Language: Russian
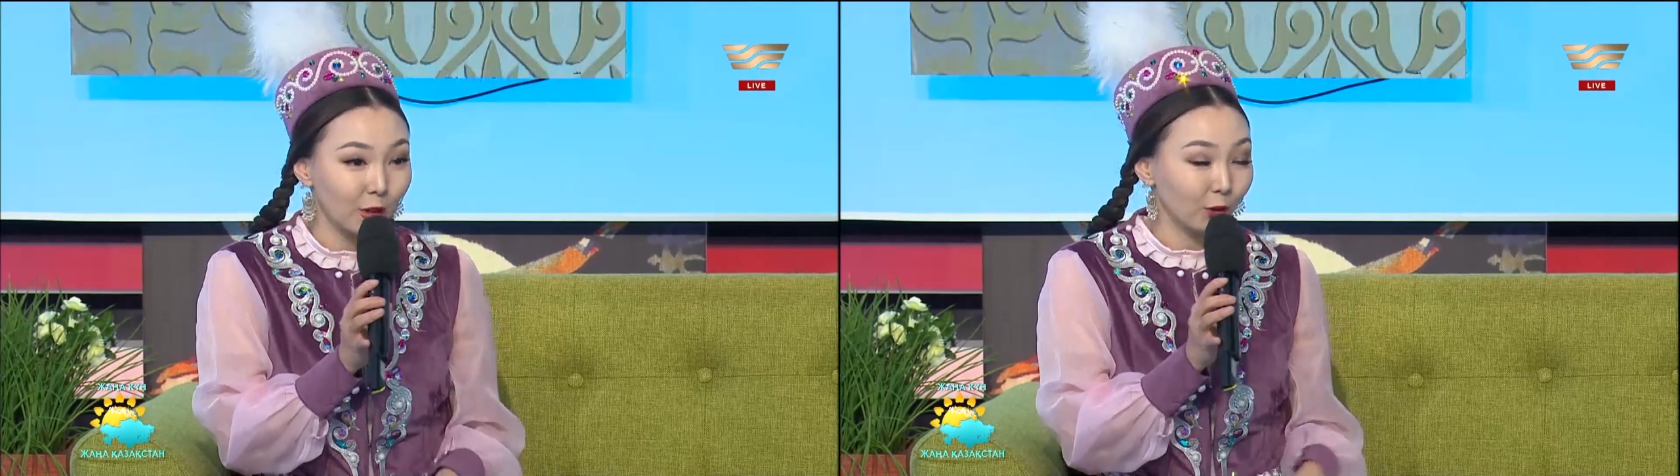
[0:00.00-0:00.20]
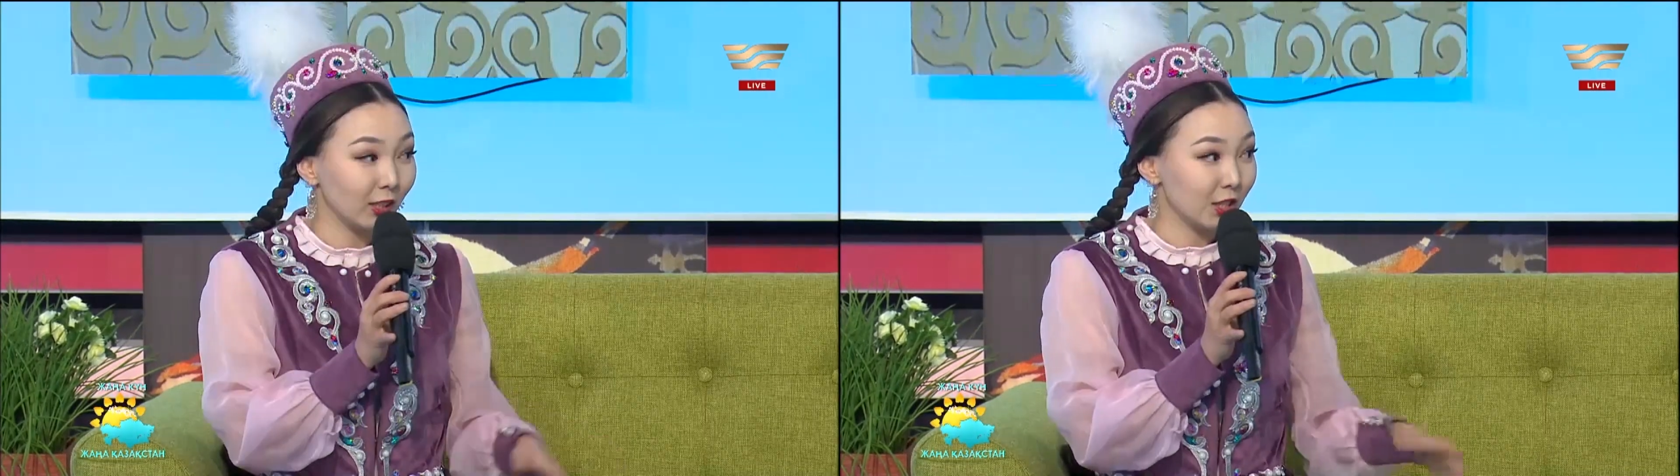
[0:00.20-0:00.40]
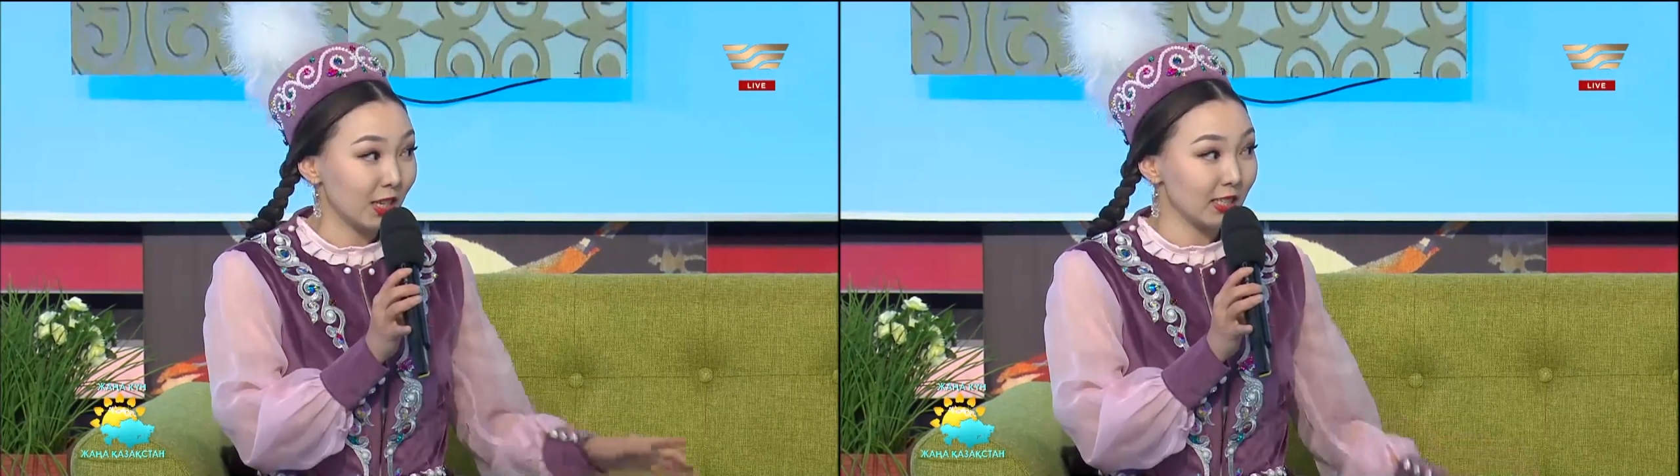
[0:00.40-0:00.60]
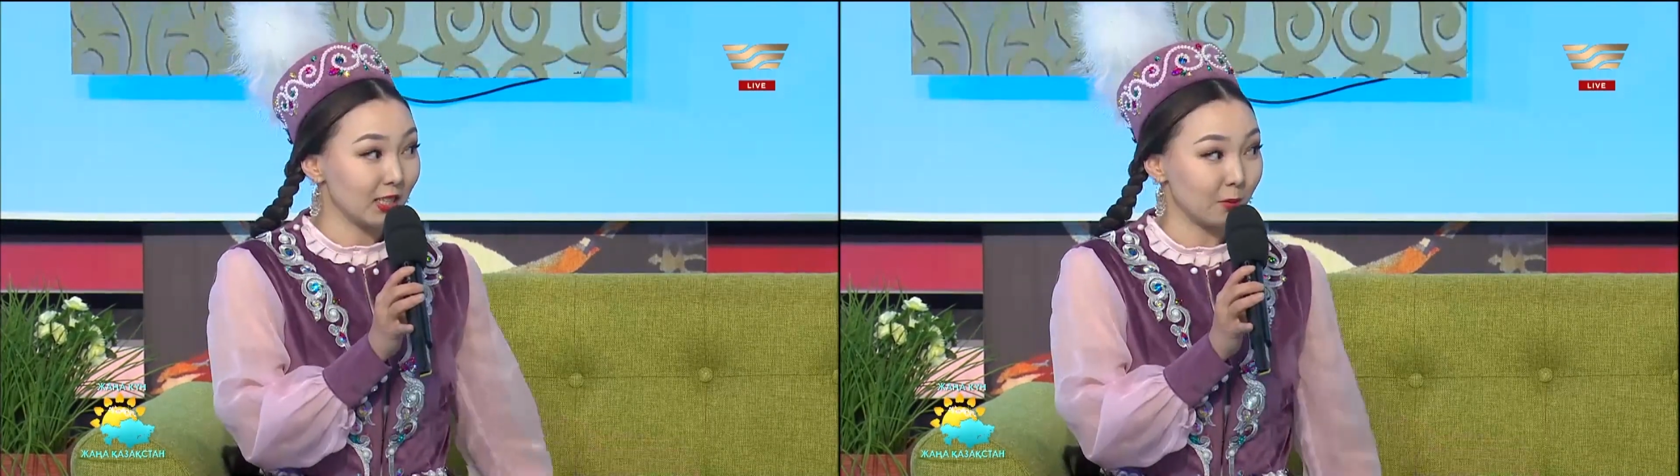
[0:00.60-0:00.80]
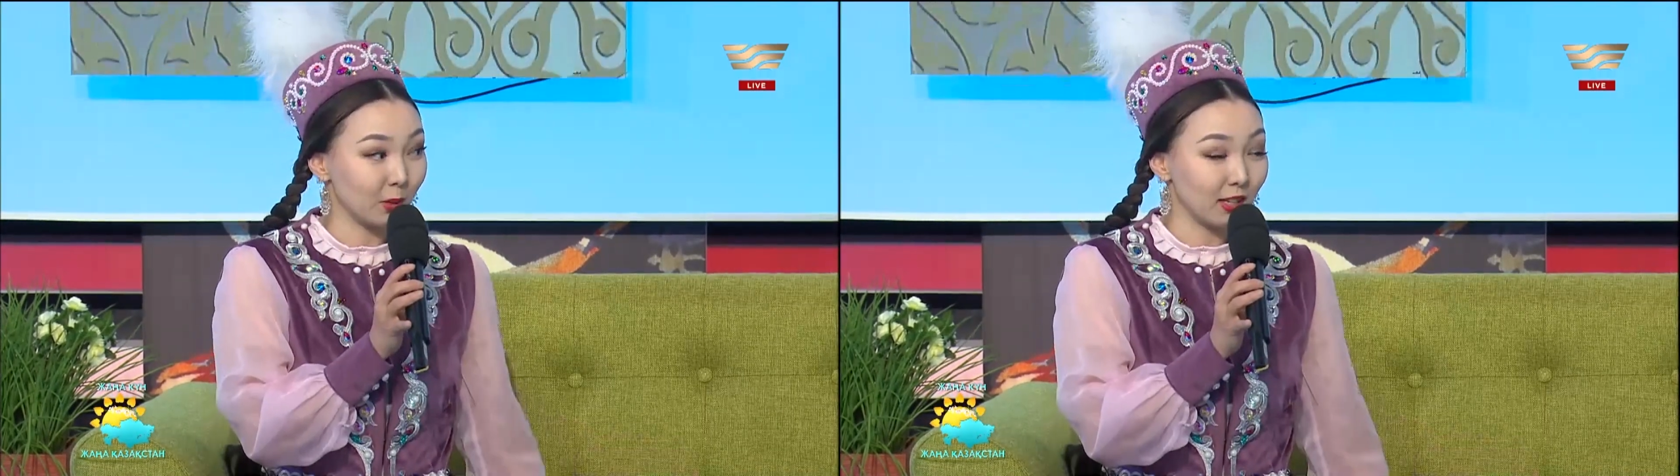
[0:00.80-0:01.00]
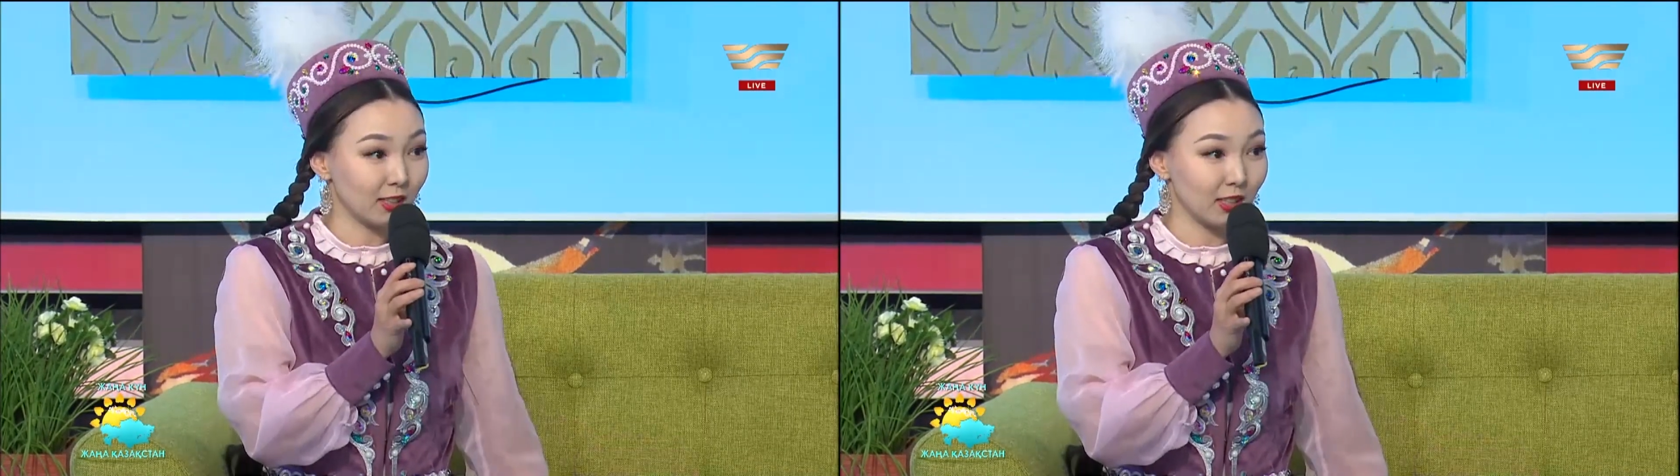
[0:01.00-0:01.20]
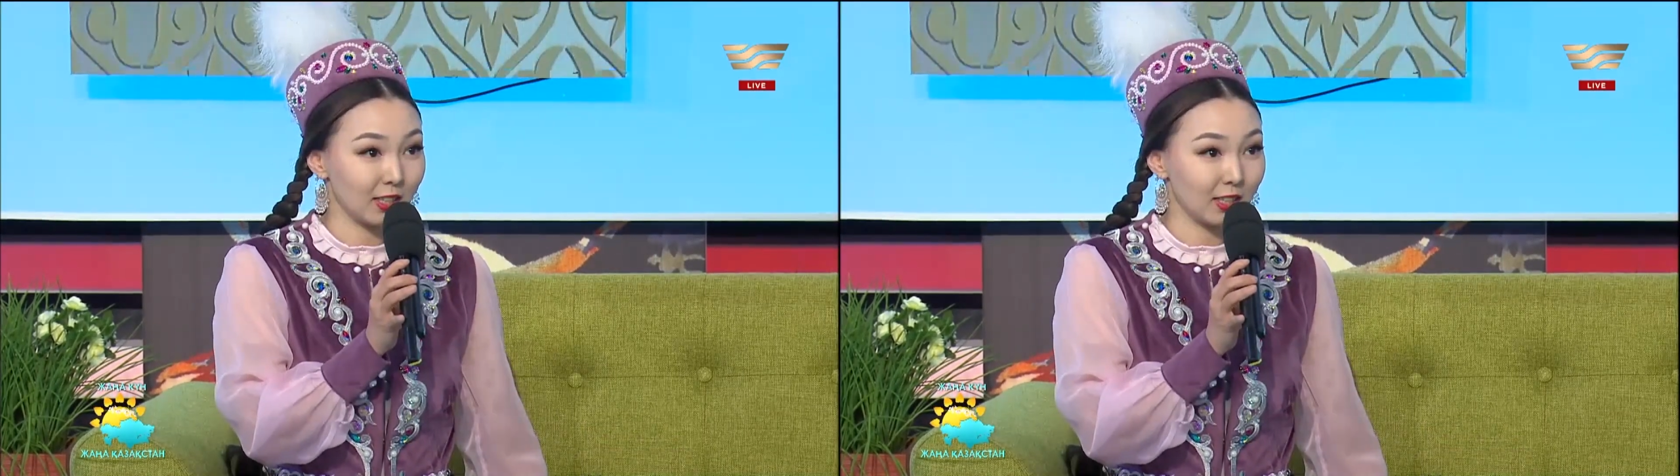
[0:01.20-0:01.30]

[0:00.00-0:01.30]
Но она часто была на